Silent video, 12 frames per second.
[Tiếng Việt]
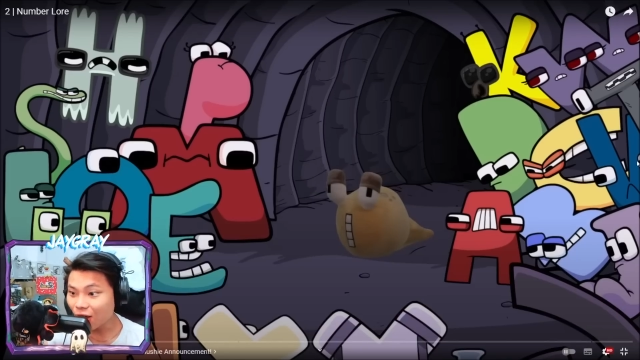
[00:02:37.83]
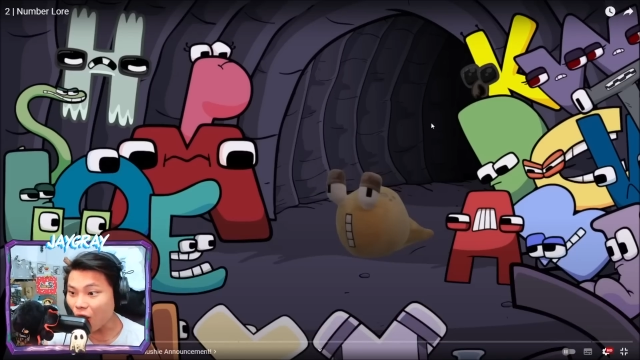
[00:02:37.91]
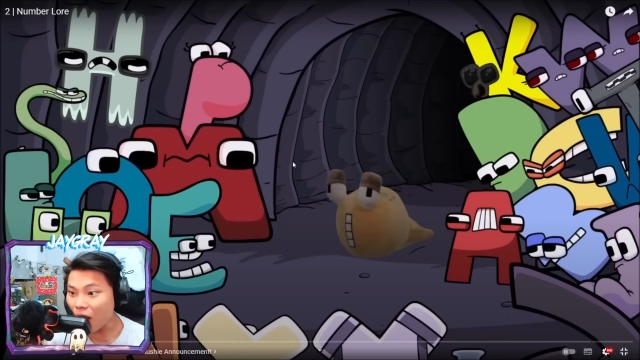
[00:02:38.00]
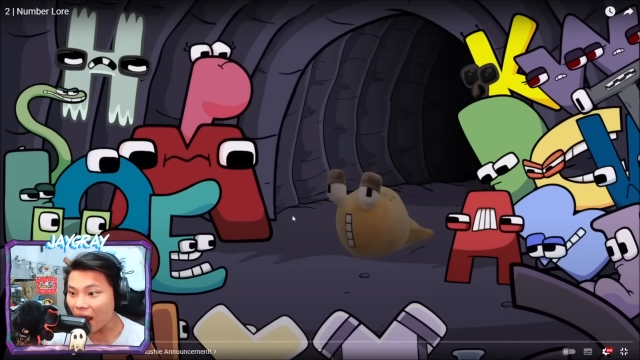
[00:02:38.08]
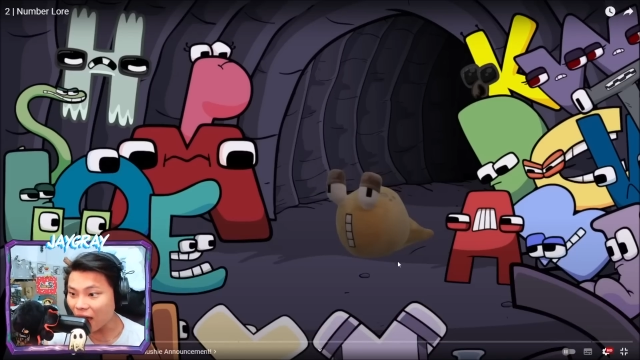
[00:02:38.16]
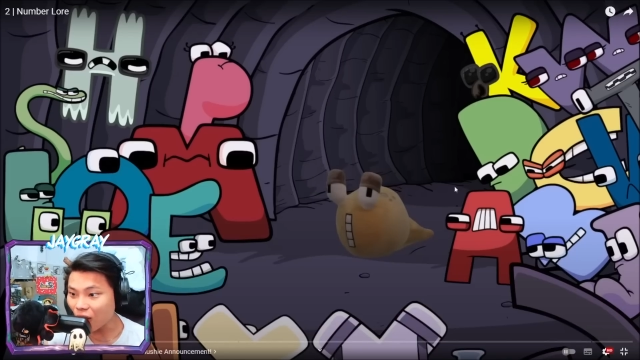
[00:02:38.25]

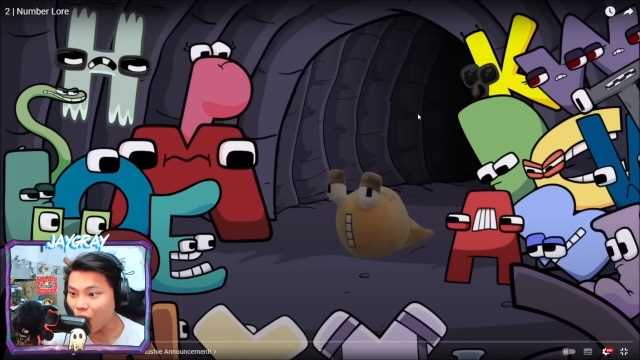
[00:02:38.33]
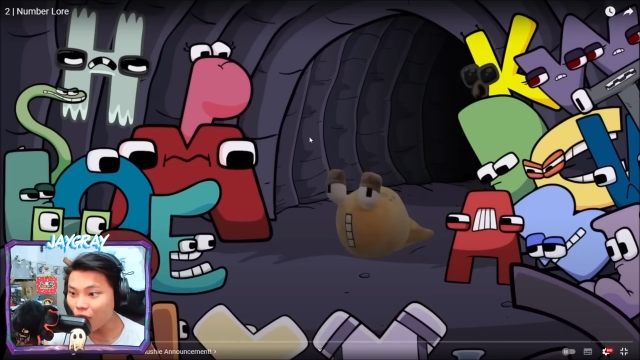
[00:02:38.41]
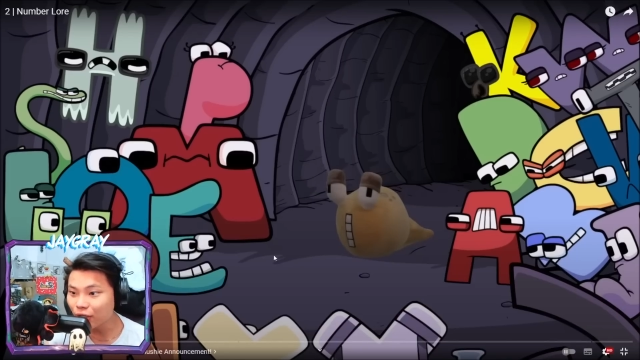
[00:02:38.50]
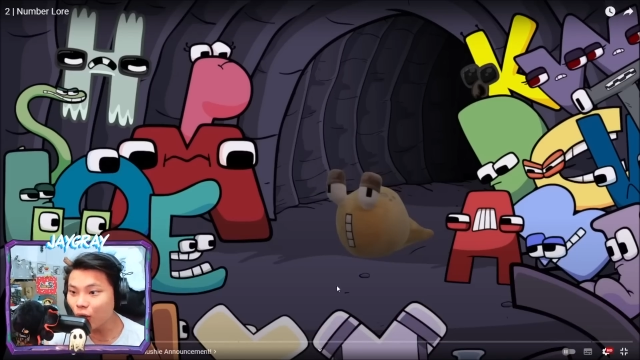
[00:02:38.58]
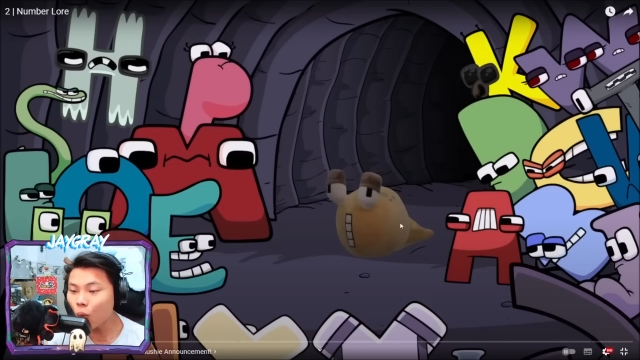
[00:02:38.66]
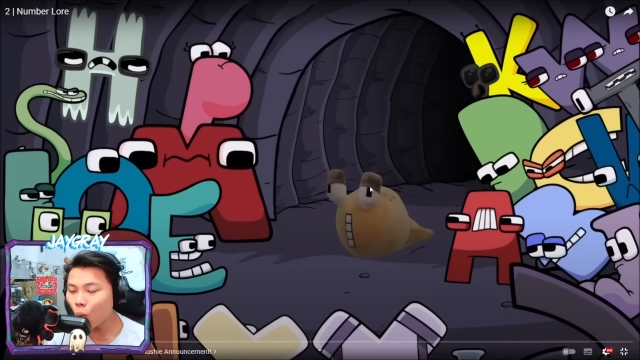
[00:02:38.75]
Con này là
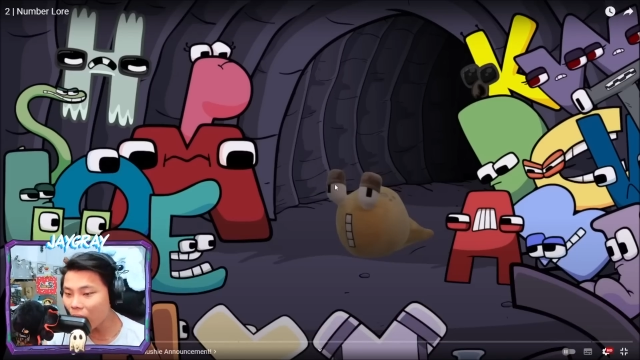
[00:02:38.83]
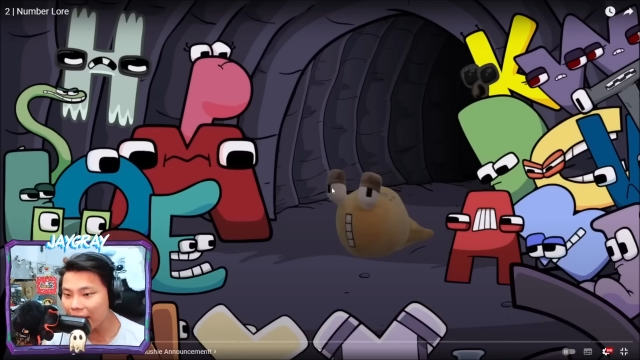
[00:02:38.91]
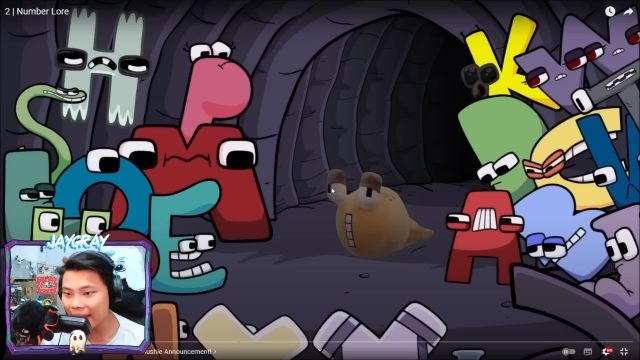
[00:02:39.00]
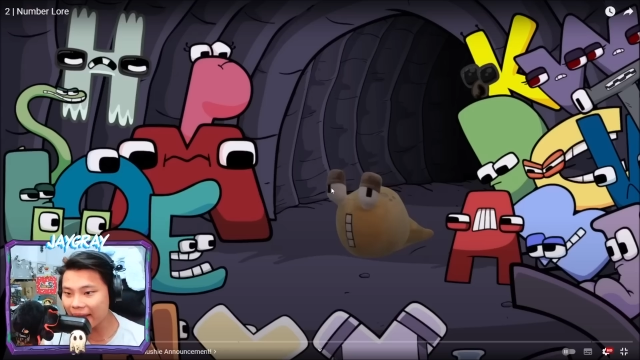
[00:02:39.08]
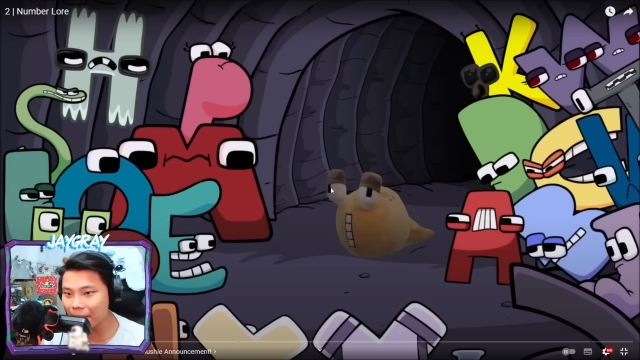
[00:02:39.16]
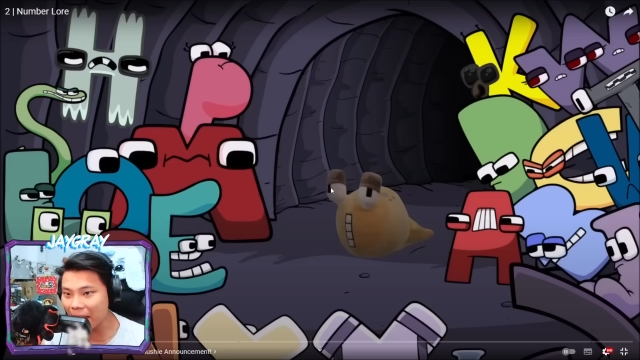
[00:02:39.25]
con chữ
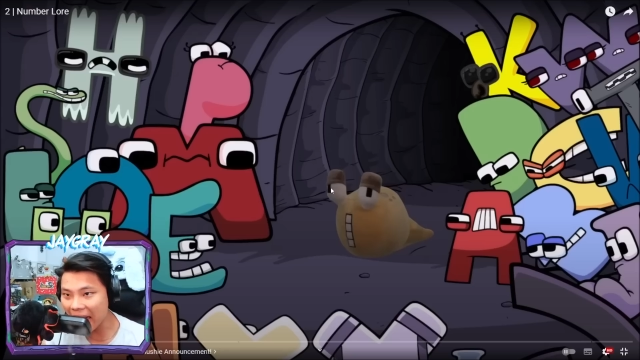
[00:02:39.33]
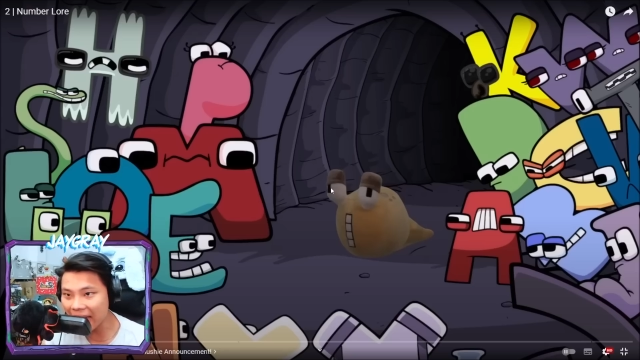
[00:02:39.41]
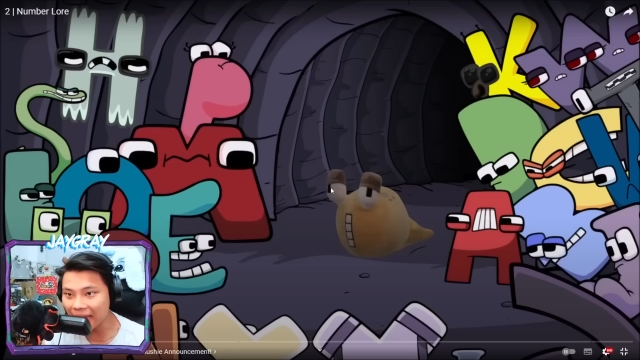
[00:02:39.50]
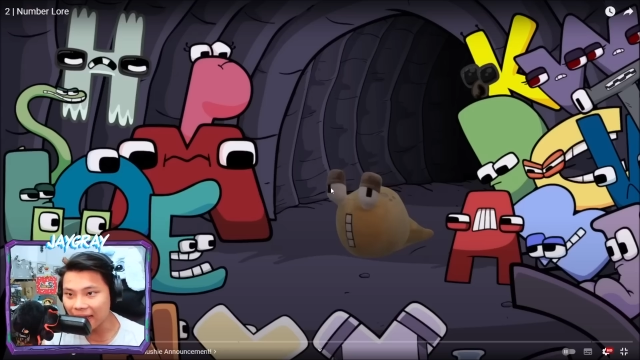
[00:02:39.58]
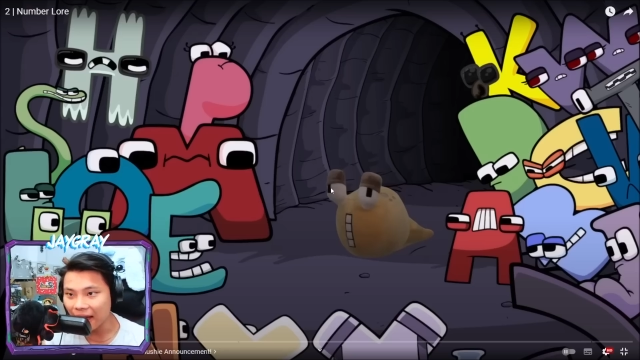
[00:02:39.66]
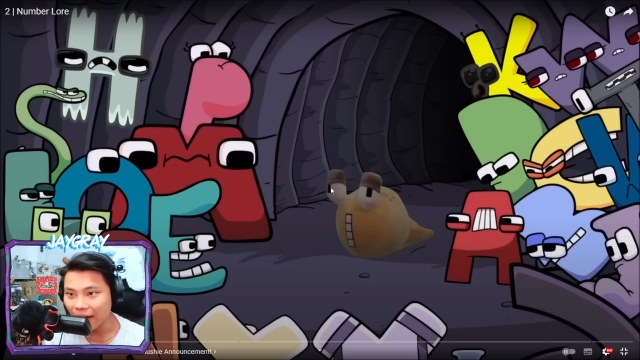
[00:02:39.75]
Q á các bạn.